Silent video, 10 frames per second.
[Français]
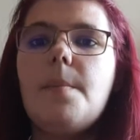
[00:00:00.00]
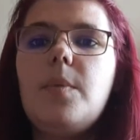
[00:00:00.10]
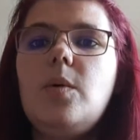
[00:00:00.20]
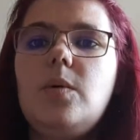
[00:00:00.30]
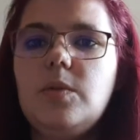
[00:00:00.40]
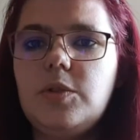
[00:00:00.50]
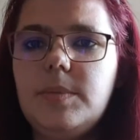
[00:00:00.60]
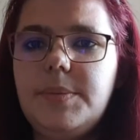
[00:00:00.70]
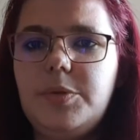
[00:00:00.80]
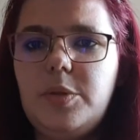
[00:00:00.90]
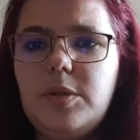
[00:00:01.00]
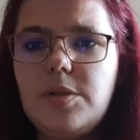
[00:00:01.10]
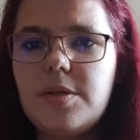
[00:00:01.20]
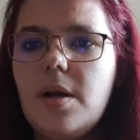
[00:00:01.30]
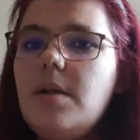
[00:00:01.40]
Bonjour mes du
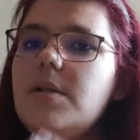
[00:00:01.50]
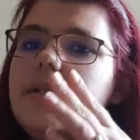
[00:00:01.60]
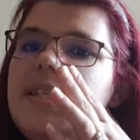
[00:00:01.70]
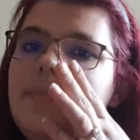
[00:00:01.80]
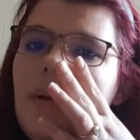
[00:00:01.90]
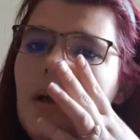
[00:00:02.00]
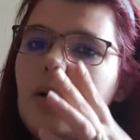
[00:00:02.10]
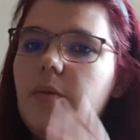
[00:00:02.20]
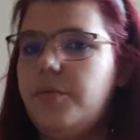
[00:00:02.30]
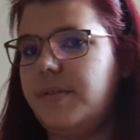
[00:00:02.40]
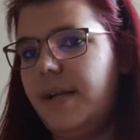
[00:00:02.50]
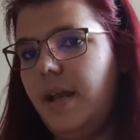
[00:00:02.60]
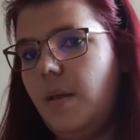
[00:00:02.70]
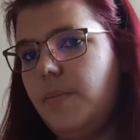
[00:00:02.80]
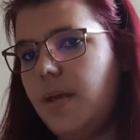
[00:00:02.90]
ciel, j'espère que vous
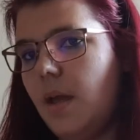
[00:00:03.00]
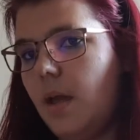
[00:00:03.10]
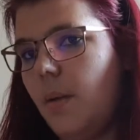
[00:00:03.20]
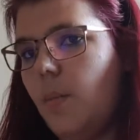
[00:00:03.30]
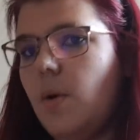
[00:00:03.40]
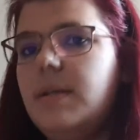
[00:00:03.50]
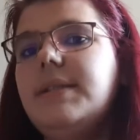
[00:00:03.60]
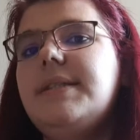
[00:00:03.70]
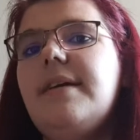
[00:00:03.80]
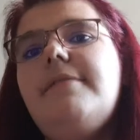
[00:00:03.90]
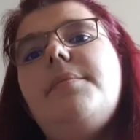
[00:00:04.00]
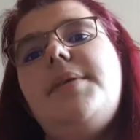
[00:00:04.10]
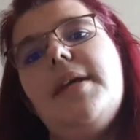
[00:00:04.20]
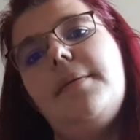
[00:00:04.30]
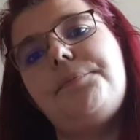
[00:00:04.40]
allez bien, moi ça va
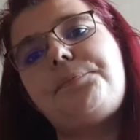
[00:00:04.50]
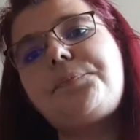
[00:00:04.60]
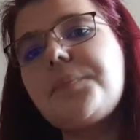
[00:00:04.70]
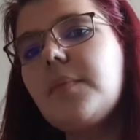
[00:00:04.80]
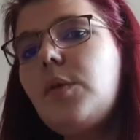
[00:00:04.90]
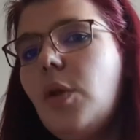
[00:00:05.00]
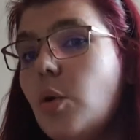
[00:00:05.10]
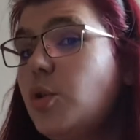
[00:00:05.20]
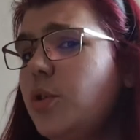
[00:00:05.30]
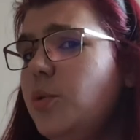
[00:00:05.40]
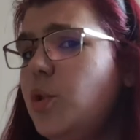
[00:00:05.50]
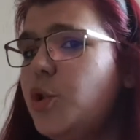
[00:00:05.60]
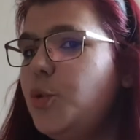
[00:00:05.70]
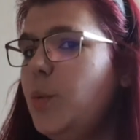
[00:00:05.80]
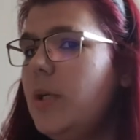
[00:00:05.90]
bien. Aujourd'hui je
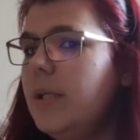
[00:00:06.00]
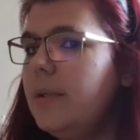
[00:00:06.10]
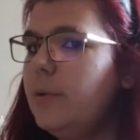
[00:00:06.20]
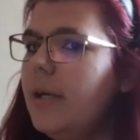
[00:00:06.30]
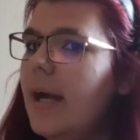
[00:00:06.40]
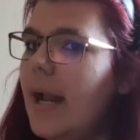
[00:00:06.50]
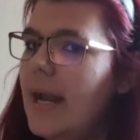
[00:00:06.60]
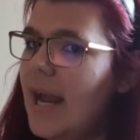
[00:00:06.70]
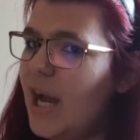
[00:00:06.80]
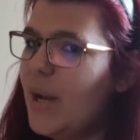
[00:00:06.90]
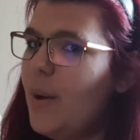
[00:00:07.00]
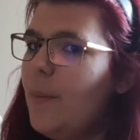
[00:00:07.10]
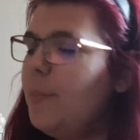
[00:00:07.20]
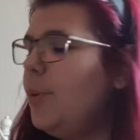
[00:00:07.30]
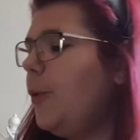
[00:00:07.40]
suis là
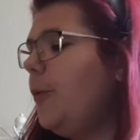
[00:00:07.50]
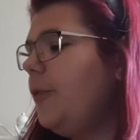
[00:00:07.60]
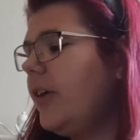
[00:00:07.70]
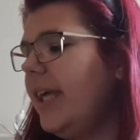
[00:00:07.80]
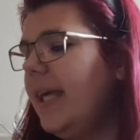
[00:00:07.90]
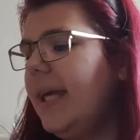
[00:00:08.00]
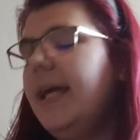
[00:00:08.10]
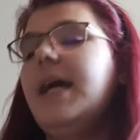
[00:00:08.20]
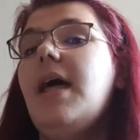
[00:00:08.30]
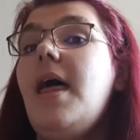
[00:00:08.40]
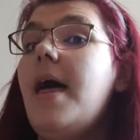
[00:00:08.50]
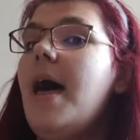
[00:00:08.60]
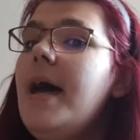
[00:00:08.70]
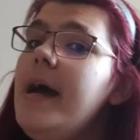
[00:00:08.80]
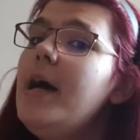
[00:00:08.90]
pour ouvrir
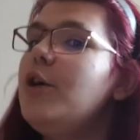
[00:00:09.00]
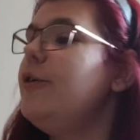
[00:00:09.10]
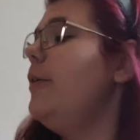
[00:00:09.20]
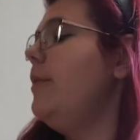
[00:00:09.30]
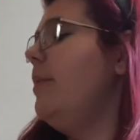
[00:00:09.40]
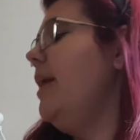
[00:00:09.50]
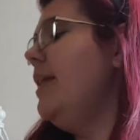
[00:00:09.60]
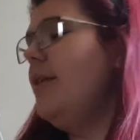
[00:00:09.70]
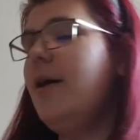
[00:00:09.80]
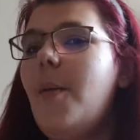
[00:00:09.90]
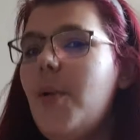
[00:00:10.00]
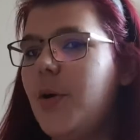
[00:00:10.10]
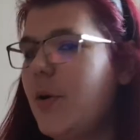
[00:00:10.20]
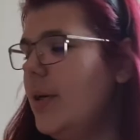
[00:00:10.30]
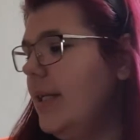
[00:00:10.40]
un énorme
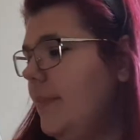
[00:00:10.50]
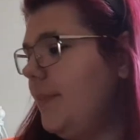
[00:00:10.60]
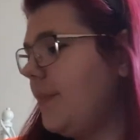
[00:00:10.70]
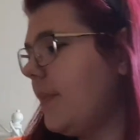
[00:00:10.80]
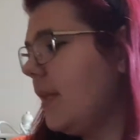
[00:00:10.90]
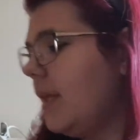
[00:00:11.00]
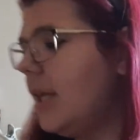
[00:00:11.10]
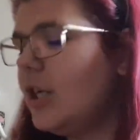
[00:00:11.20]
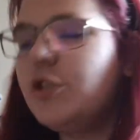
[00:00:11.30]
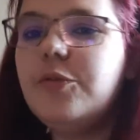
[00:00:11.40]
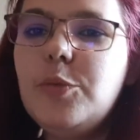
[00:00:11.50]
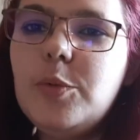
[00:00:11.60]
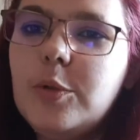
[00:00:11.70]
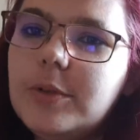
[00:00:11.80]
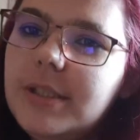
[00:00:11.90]
colis. Je vous
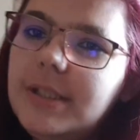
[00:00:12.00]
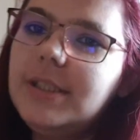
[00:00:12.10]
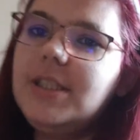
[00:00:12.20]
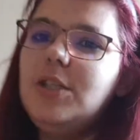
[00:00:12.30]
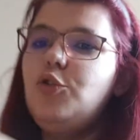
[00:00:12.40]
montre, j'ai